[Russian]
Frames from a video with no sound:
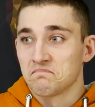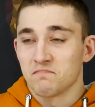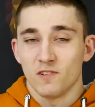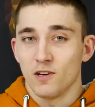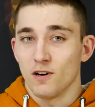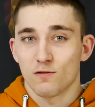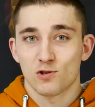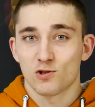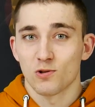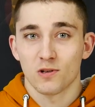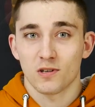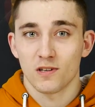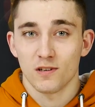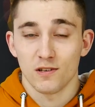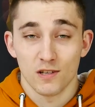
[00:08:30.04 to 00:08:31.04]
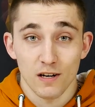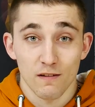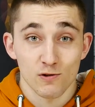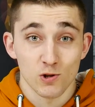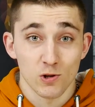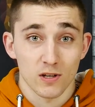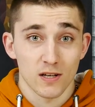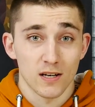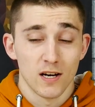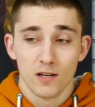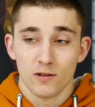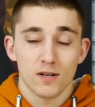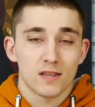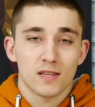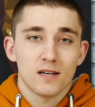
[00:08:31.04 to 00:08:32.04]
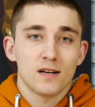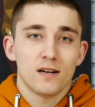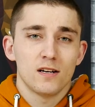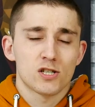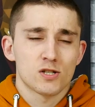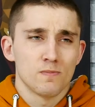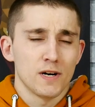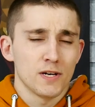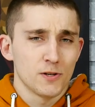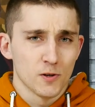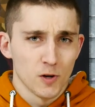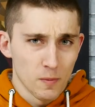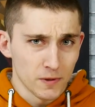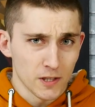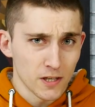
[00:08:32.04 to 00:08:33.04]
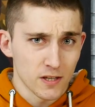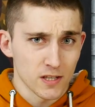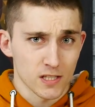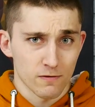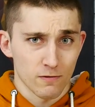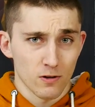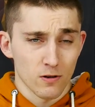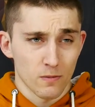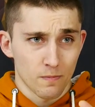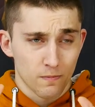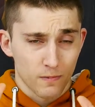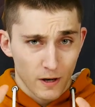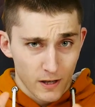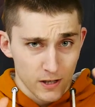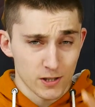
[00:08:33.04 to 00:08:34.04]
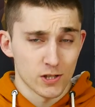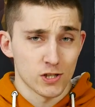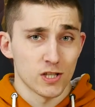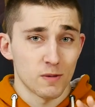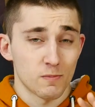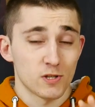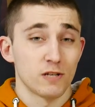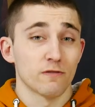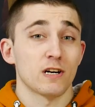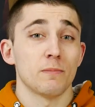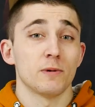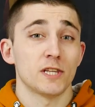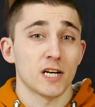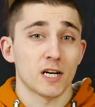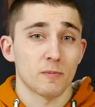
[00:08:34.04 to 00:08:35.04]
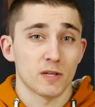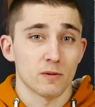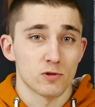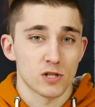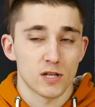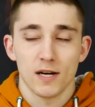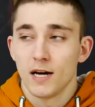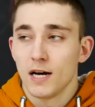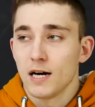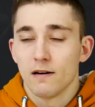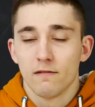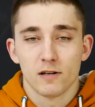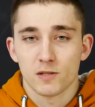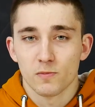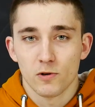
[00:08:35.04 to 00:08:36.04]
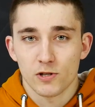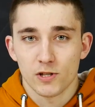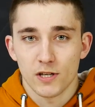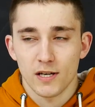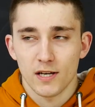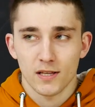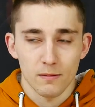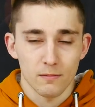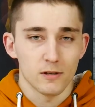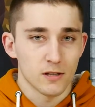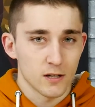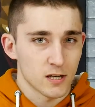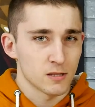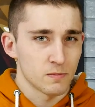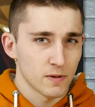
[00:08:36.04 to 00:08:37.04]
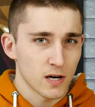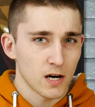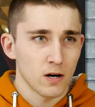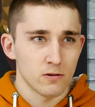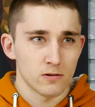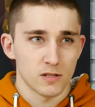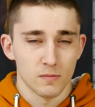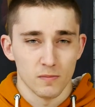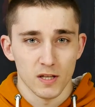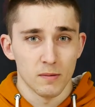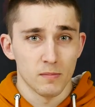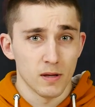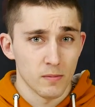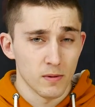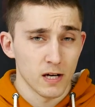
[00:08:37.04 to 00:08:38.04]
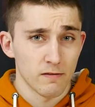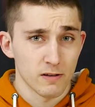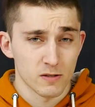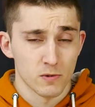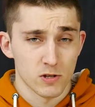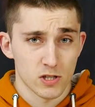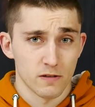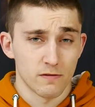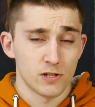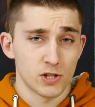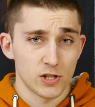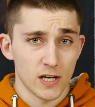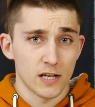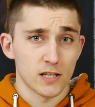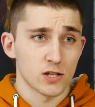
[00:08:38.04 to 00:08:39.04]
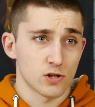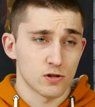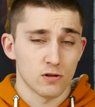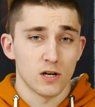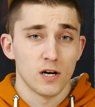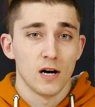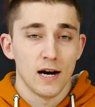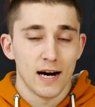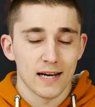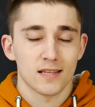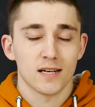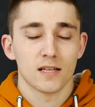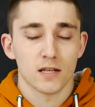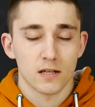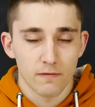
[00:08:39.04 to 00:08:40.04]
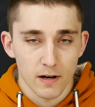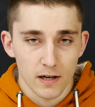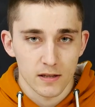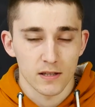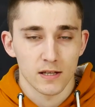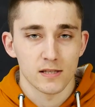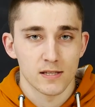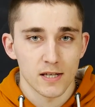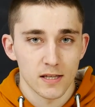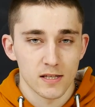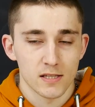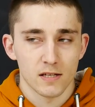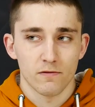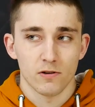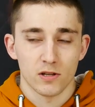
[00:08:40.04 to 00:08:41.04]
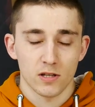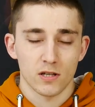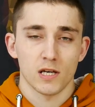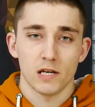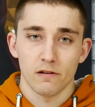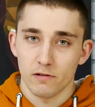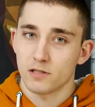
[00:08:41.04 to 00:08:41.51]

Я в шоке, я в шоке. Но это лишь мое мнение, свое, конечно же, напишите в комментариях, потому что, возможно, я там не разбираюсь и бла-бла-бла. Возможно, вы считаете, что это адекватные цены за вот такие вот